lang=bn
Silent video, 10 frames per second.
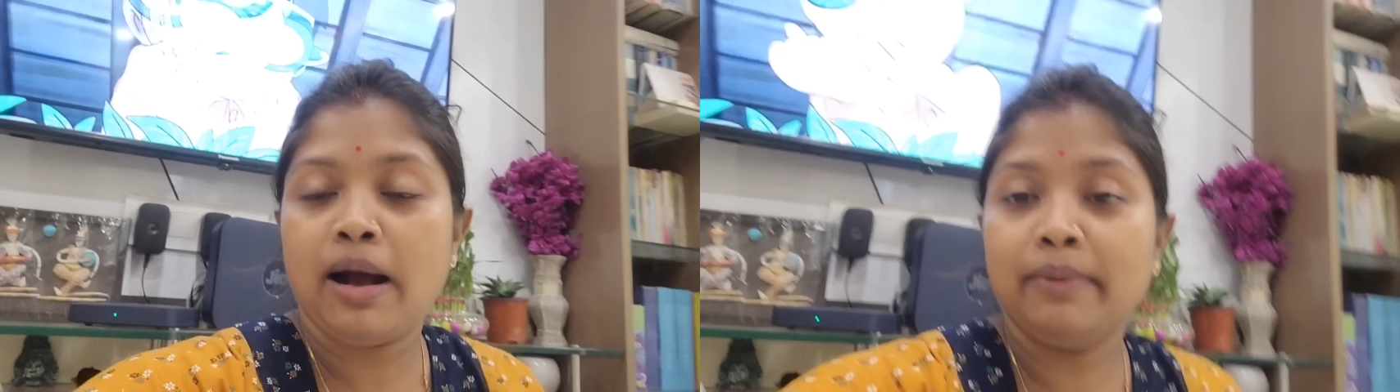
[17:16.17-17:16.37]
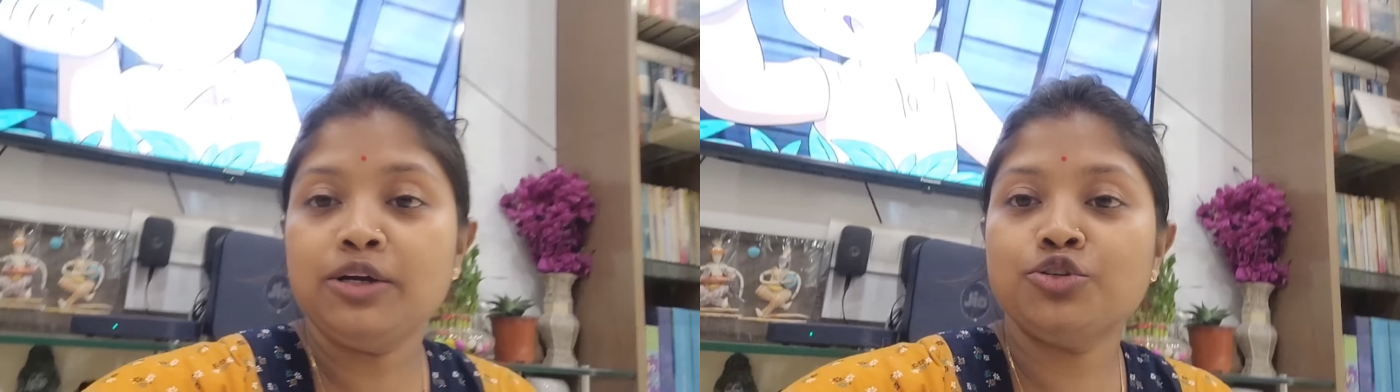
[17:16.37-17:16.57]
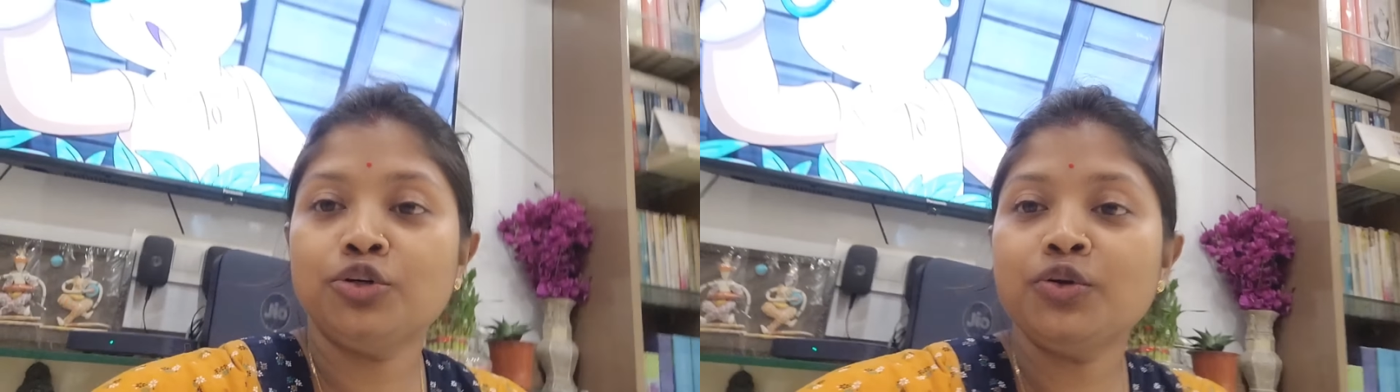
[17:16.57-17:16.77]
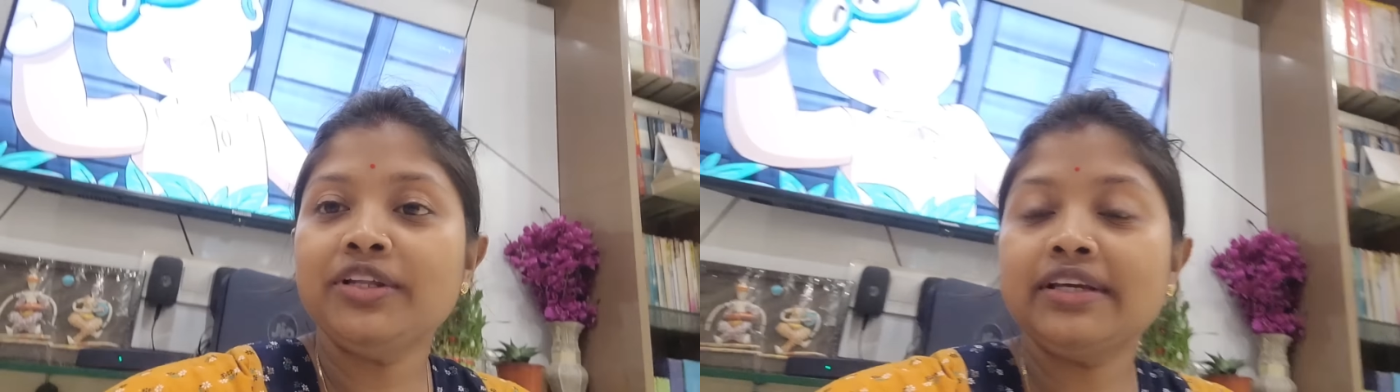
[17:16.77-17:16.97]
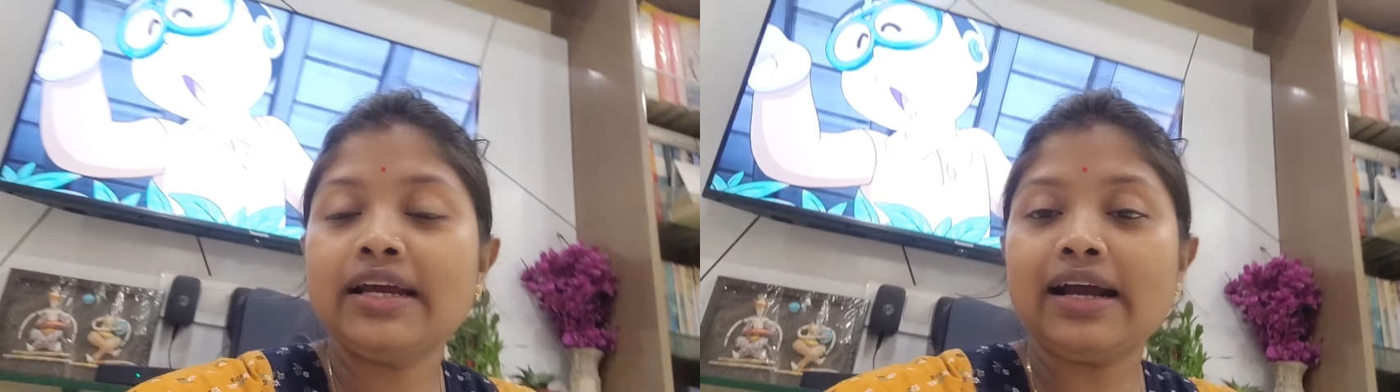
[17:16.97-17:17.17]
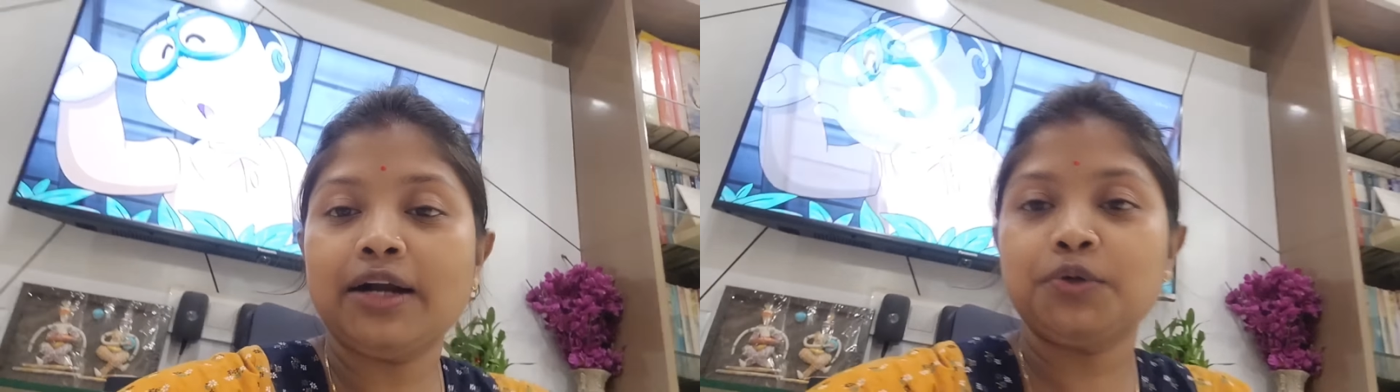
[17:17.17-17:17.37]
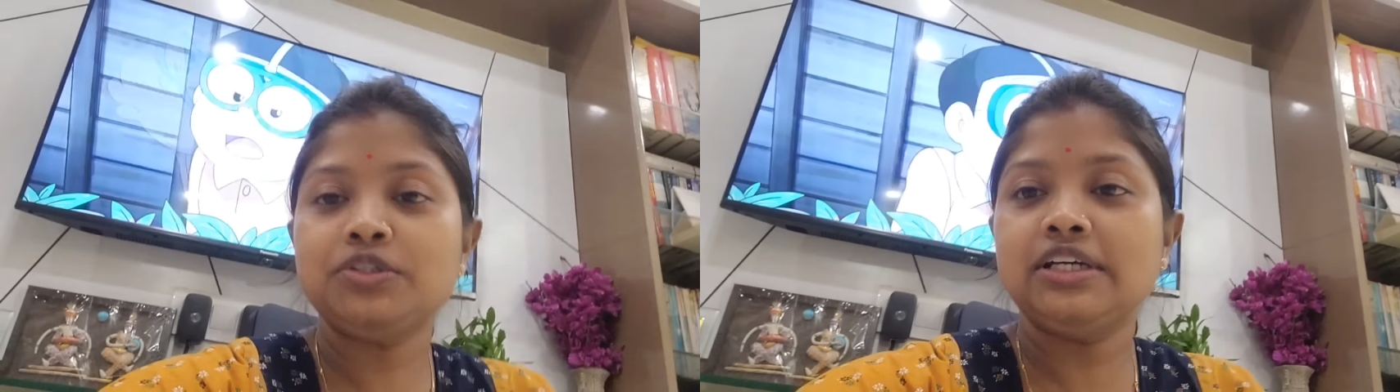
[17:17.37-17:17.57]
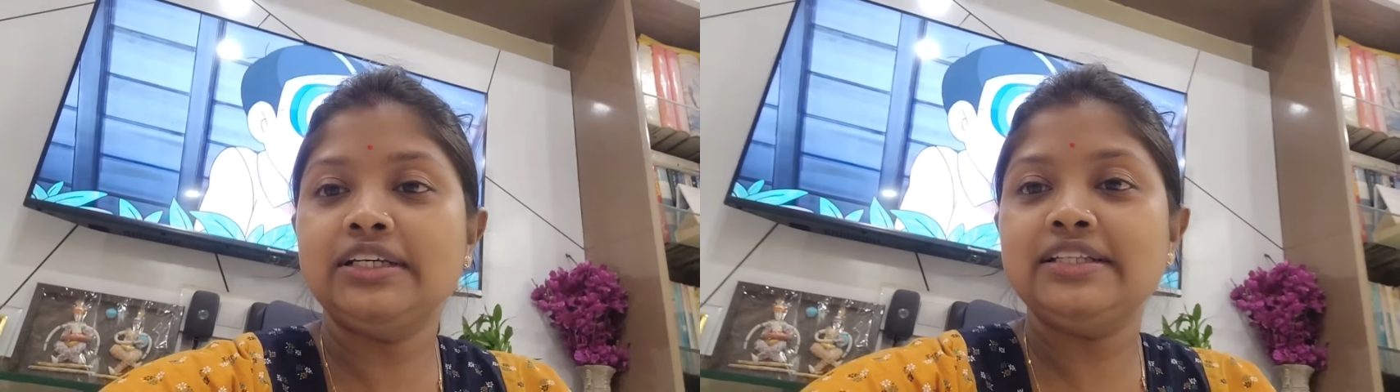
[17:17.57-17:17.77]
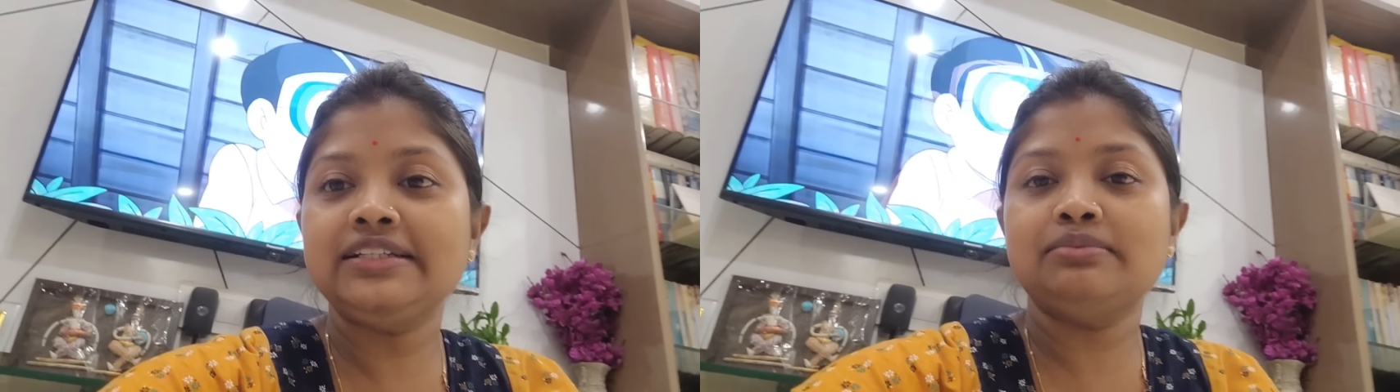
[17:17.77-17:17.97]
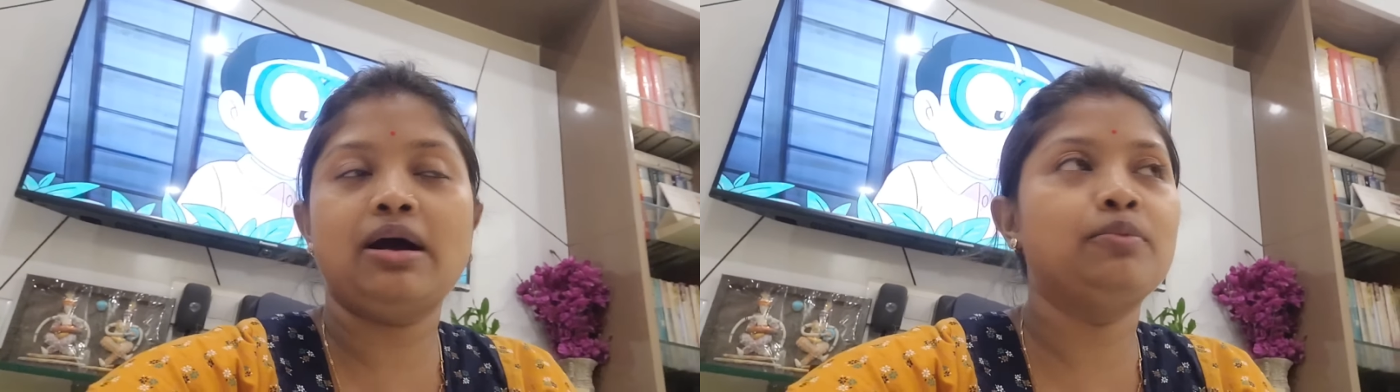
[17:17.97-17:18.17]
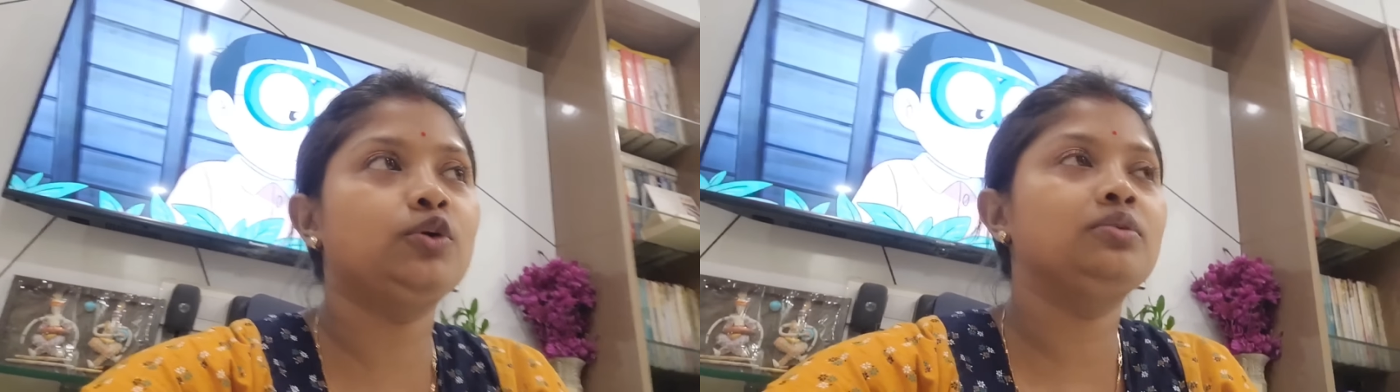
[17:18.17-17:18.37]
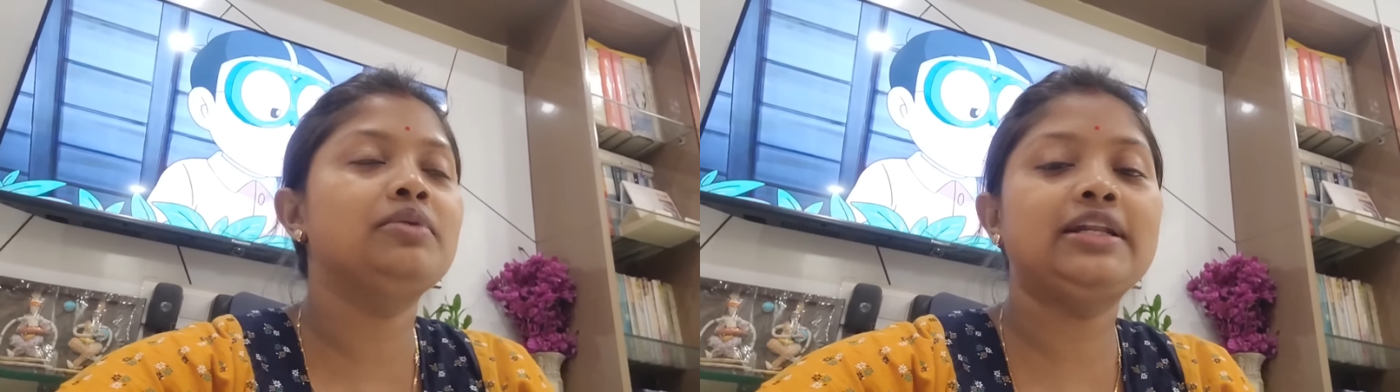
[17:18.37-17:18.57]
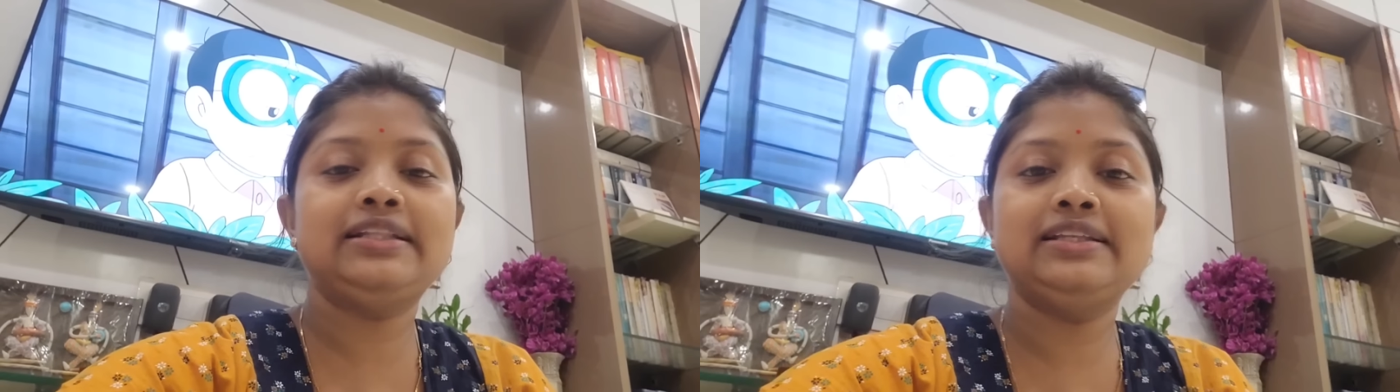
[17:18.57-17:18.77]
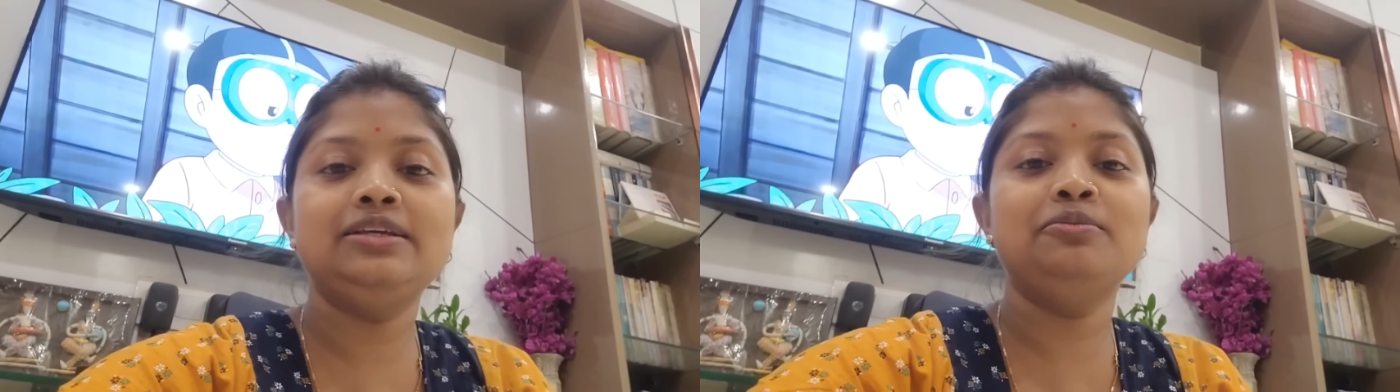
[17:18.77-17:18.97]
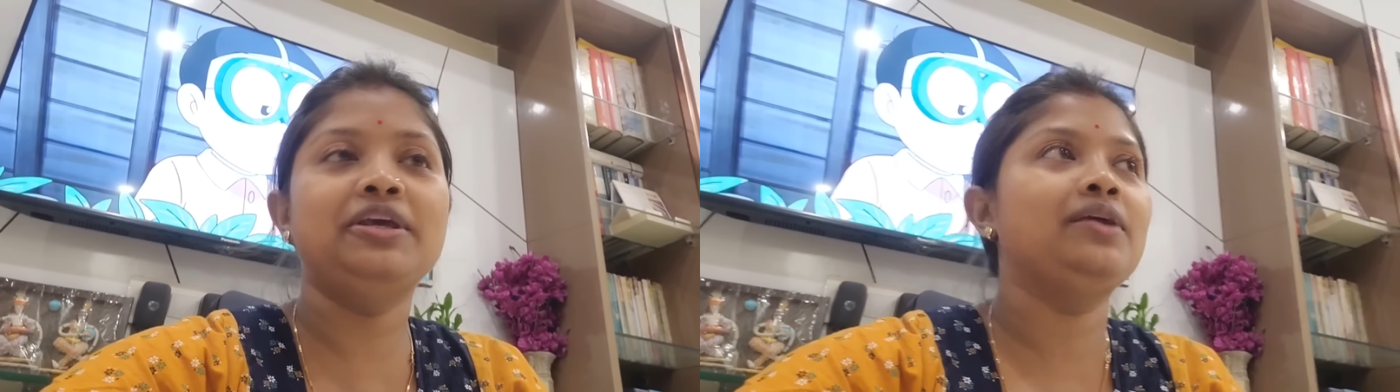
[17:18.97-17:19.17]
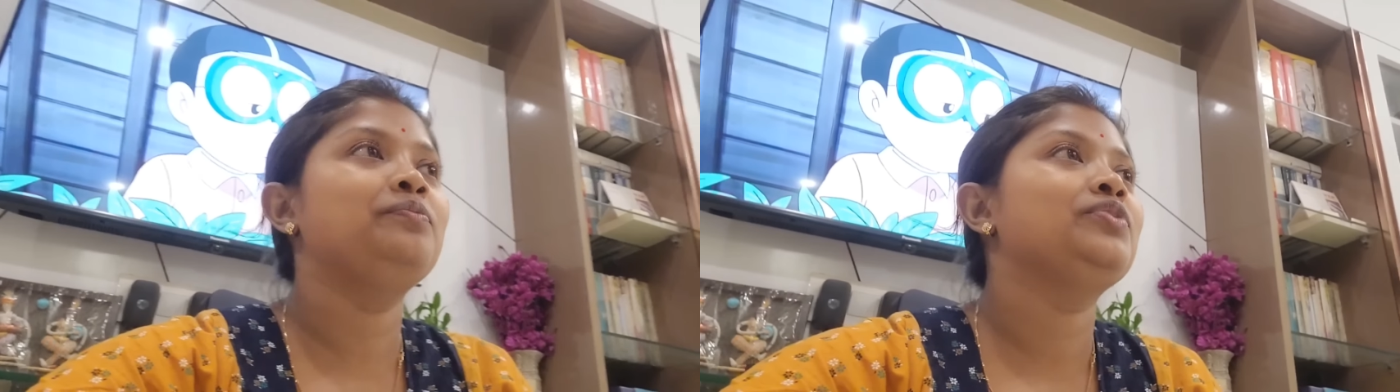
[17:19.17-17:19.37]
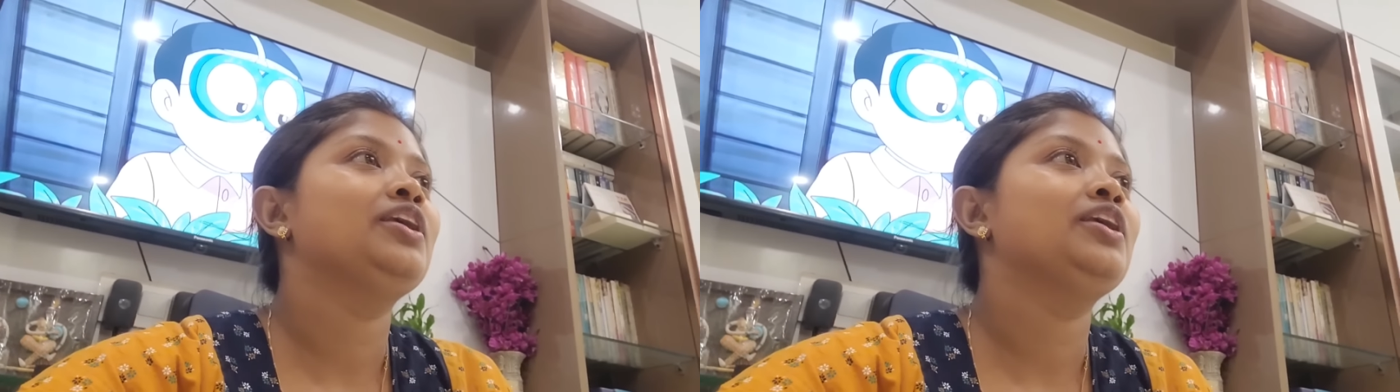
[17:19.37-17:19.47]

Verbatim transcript: বাবার জন্য এদিকে কার্টুন চালিয়ে দিয়েছে মামুন মানে দিদির মেয়ে